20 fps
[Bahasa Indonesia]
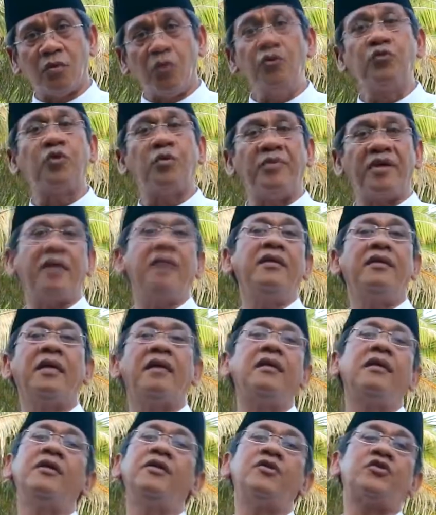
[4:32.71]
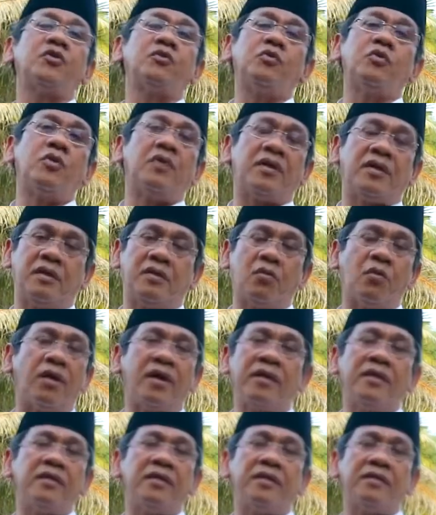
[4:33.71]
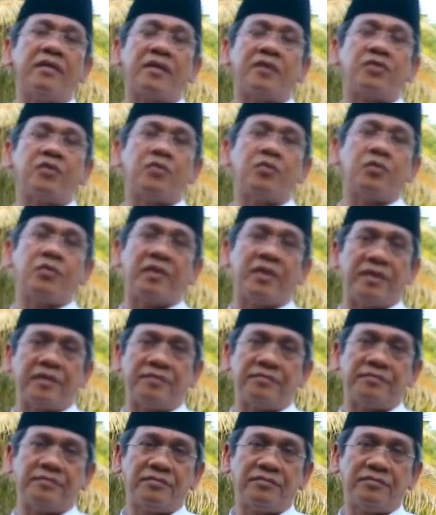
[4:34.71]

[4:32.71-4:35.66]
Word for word: Untuk menghindari ini semua, wahai generasi muda,